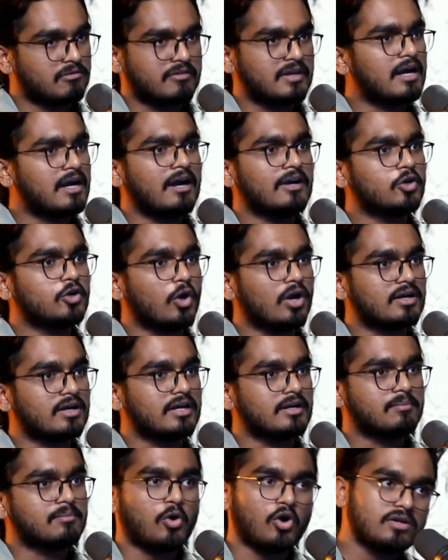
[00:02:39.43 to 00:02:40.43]
वी कान
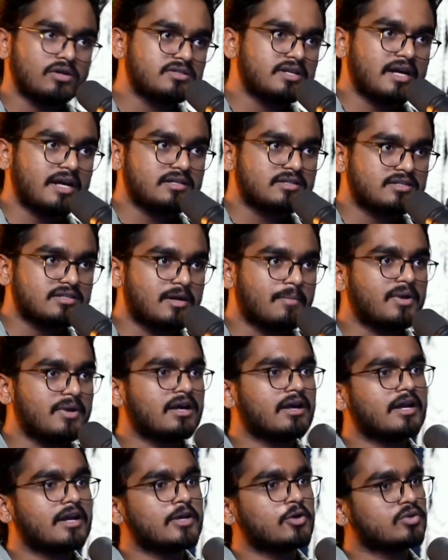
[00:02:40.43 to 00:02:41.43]
टॉलरेट बहुत सारी चीज़ें
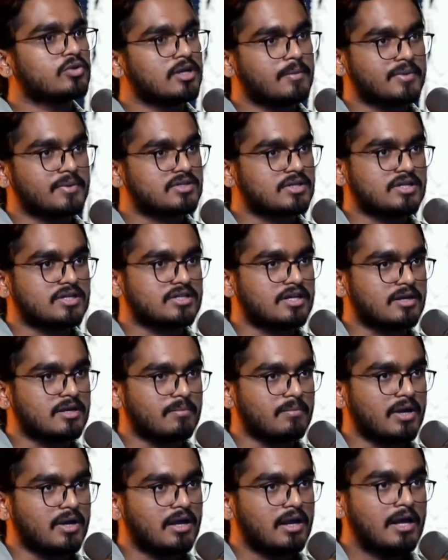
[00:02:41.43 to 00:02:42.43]
हमने करी होती है पिछले
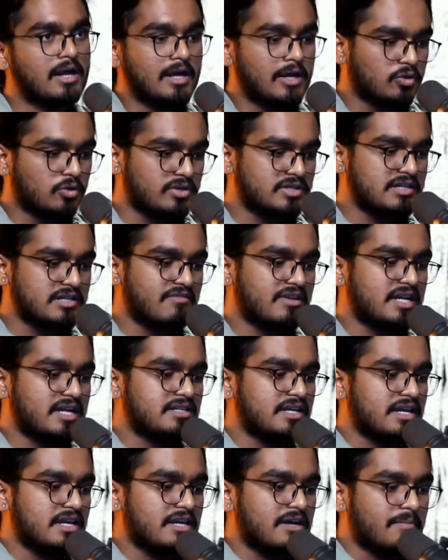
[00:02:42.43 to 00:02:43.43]
जन्म में तो इसी वजह
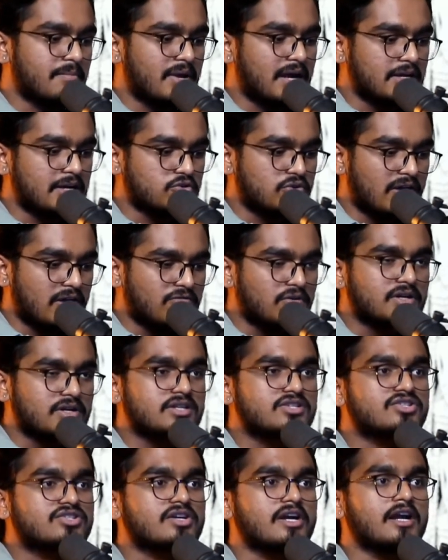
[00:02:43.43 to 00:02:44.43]
से यमराज जो है वो
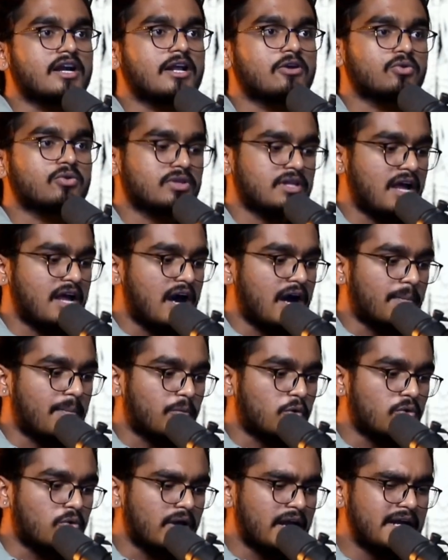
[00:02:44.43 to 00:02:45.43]
रिस्ट्रेनर होते हैं
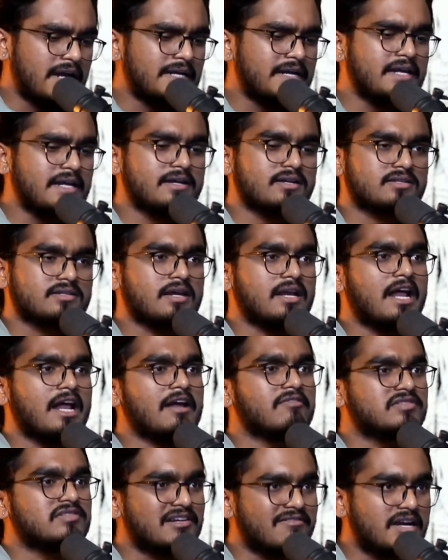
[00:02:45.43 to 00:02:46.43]
आपको एट ईयर्स की
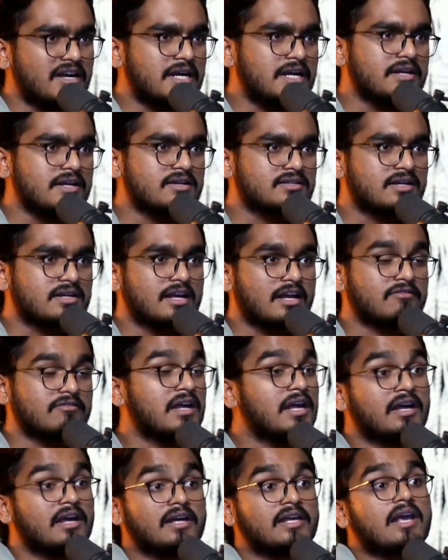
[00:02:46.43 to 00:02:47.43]
लाइफ सेवेंटी ईयर्स की लाइफ
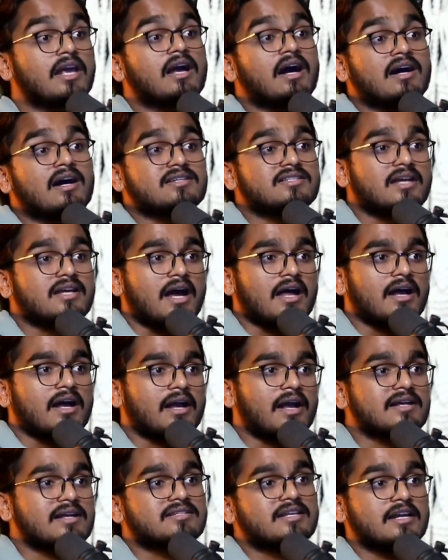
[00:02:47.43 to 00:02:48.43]
ये कहाँ से आया
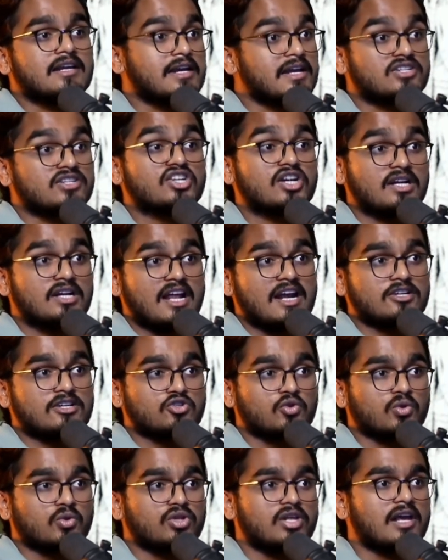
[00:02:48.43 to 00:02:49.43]
कैसे नेचुरल
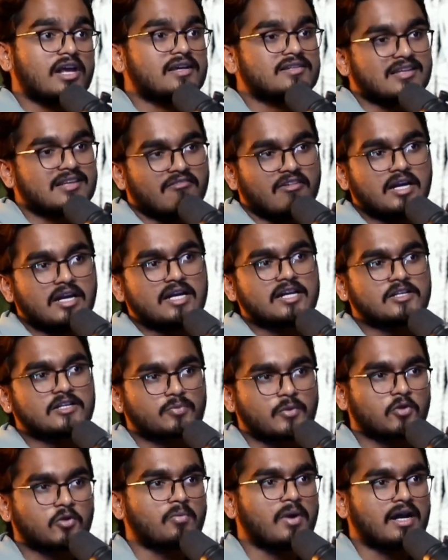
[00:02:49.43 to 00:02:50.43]
डेथ जो होती है कि सेवेंटी
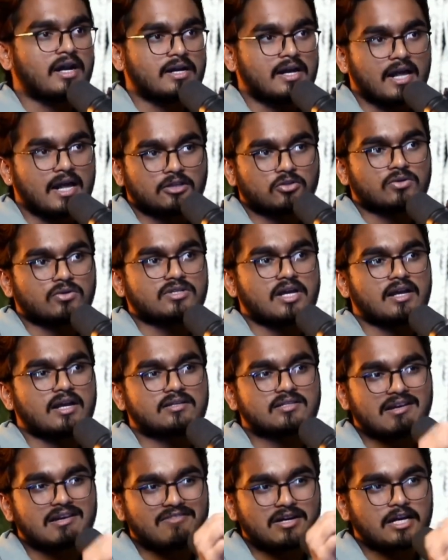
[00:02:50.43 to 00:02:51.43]
ईयर्स पे तुम्हारी डेथ हो
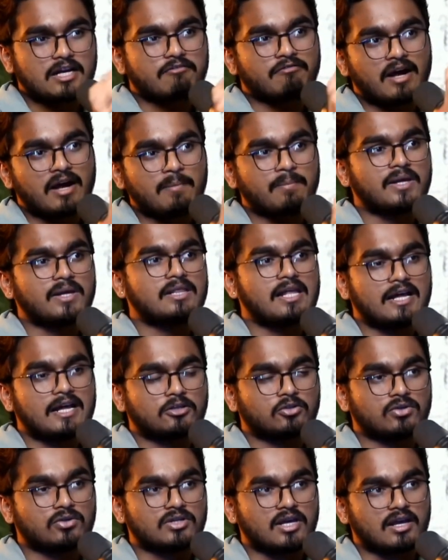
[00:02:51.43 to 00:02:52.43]
जाएगी सेवेंटी फाइव पे
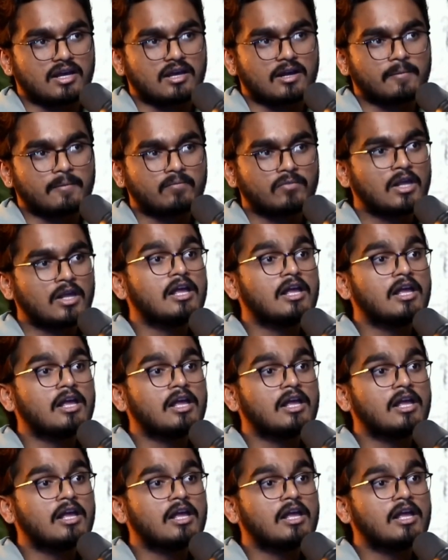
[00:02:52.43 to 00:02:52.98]
डेथ हो जाएगी